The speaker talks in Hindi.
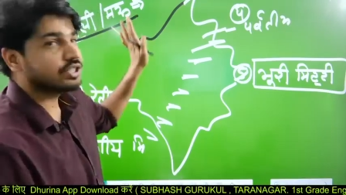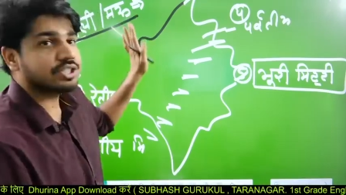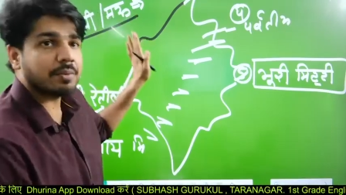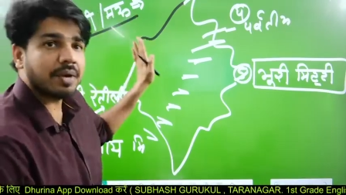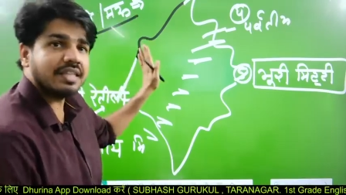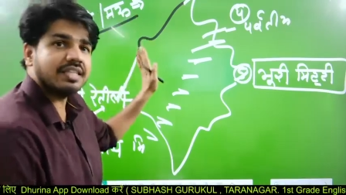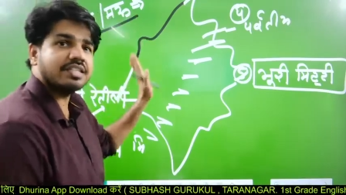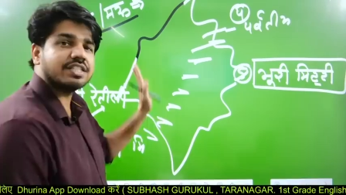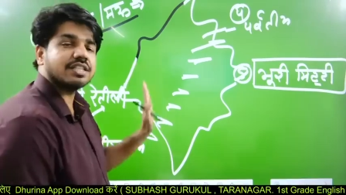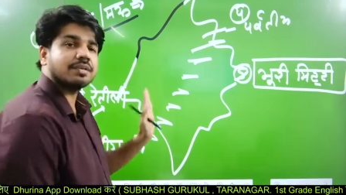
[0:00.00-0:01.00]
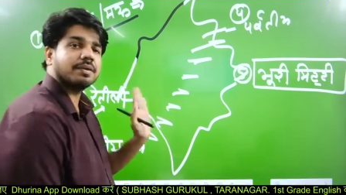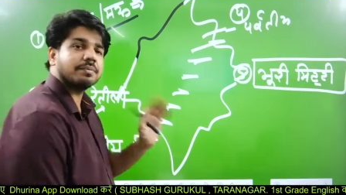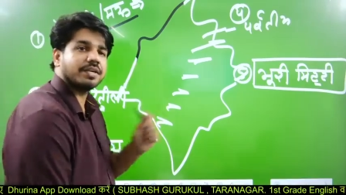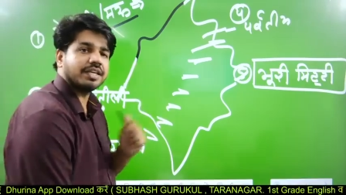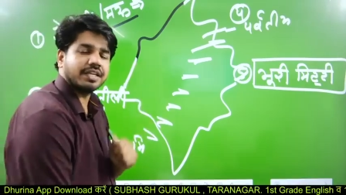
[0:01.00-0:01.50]
सर्वाधिक क्षेत्रफल
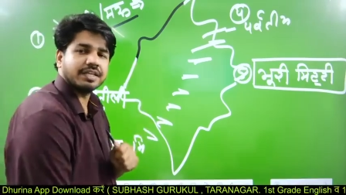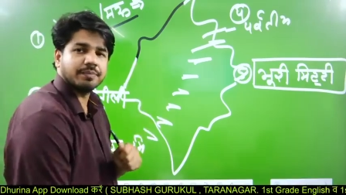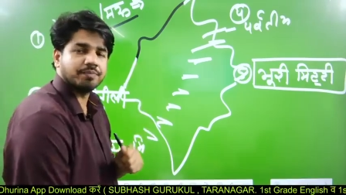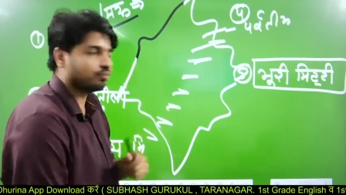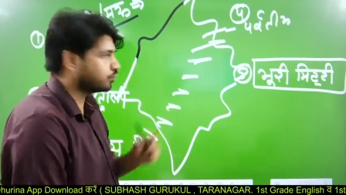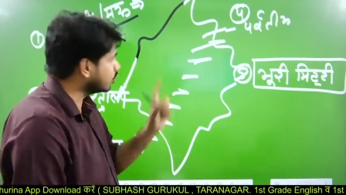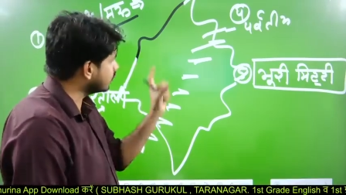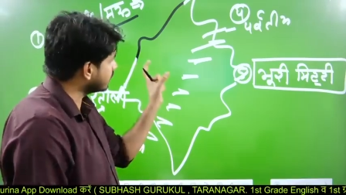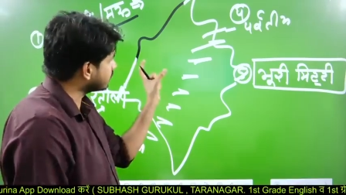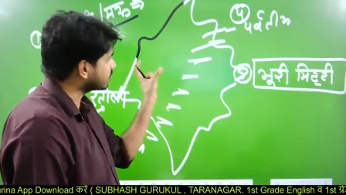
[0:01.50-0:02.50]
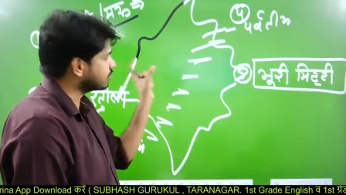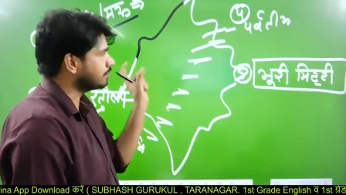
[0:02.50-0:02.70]
पर यही है पूरे पश्चिम